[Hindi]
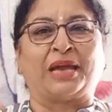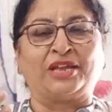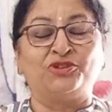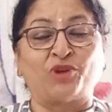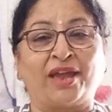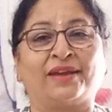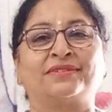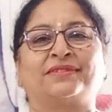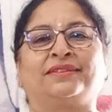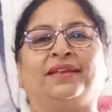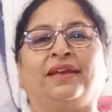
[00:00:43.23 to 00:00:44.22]
एंजॉय कर
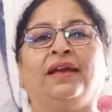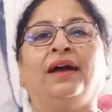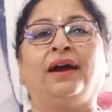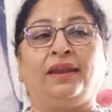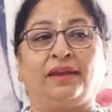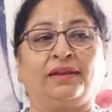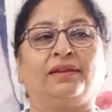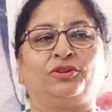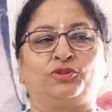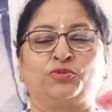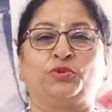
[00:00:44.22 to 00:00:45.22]
सकते हैं अलग
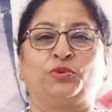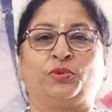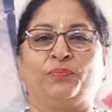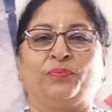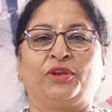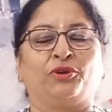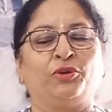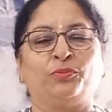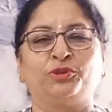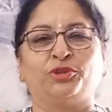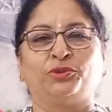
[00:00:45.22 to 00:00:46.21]
अलग खुशबू को क्योंकि
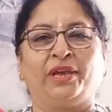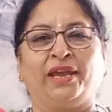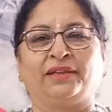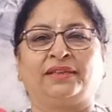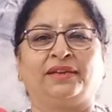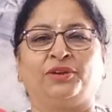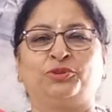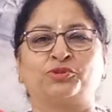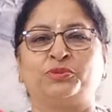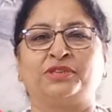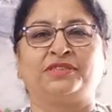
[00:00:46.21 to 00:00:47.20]
मुझे तो एक तरह की
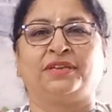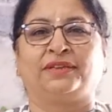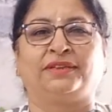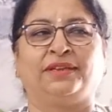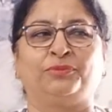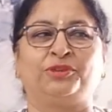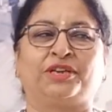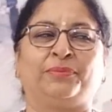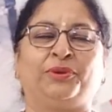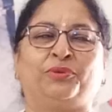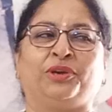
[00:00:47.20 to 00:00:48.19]
खुशबू अच्छी लगती नहीं मुझे
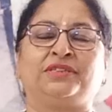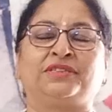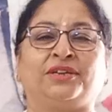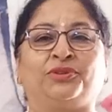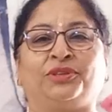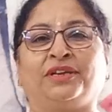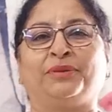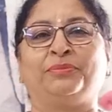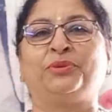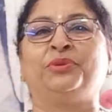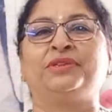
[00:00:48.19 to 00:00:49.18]
कभी कोई चाहिए होती है
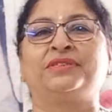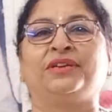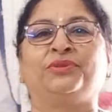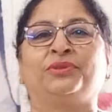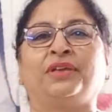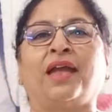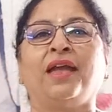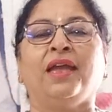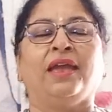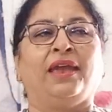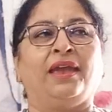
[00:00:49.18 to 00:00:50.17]
कभी कोई चाहिए होती है
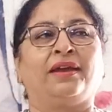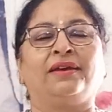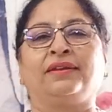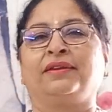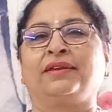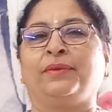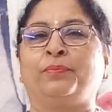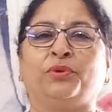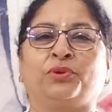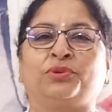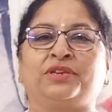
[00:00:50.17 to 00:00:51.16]
एक कर करके
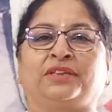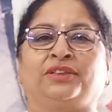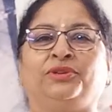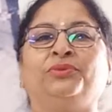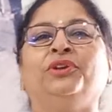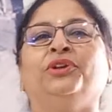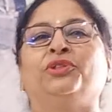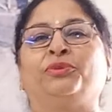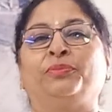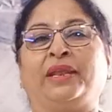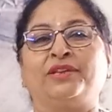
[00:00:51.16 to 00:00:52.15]
बोर हो जाती हूँ
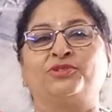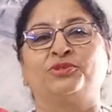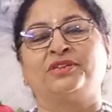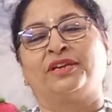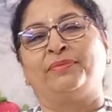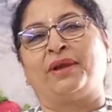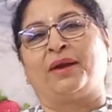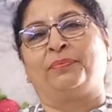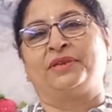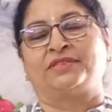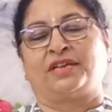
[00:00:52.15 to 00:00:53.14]
तो मैंने सोचा कि मैं
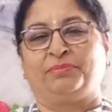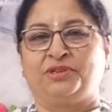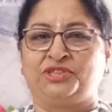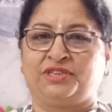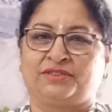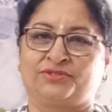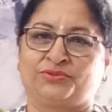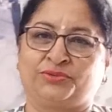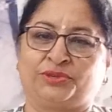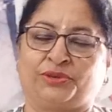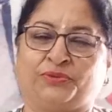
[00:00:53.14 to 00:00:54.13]
आपके साथ भी शेयर
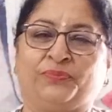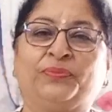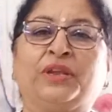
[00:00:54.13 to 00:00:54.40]
ज़रूर करूँ